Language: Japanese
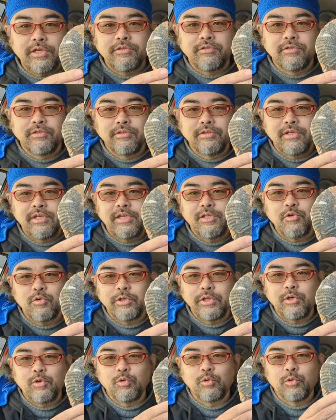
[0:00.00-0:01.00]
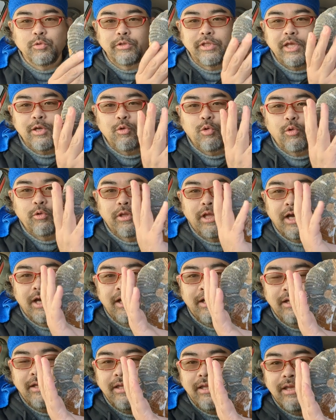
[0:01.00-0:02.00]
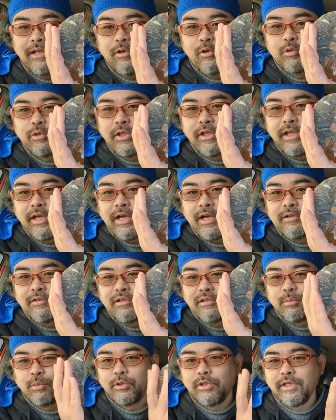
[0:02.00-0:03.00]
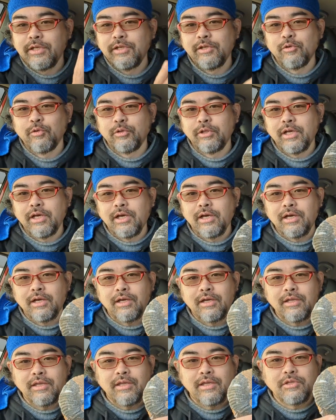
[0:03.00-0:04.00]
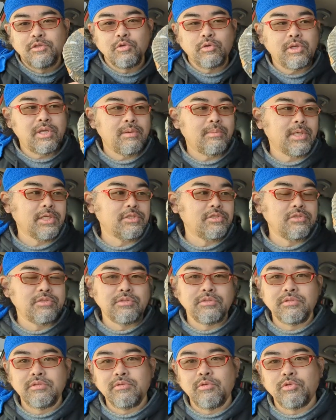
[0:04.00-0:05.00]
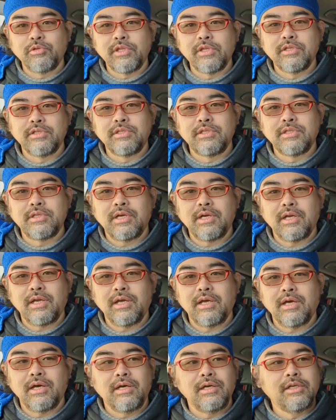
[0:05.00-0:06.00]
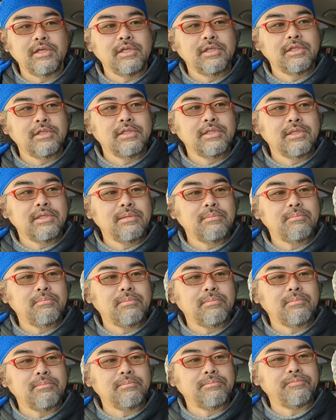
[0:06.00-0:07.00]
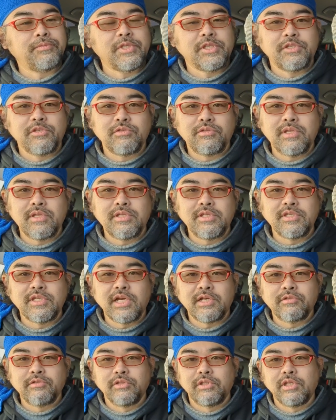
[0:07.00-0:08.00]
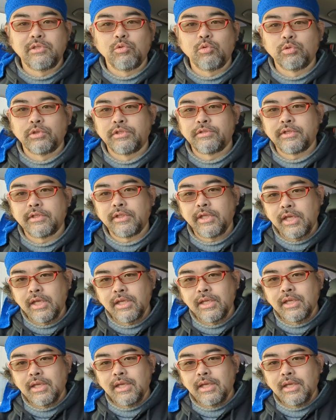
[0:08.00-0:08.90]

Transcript: イズ、非常にこの手頃な、えー、両手で軽く持てるような、えー、直径まあ15センチから、うん、20センチ弱ってとこですかね。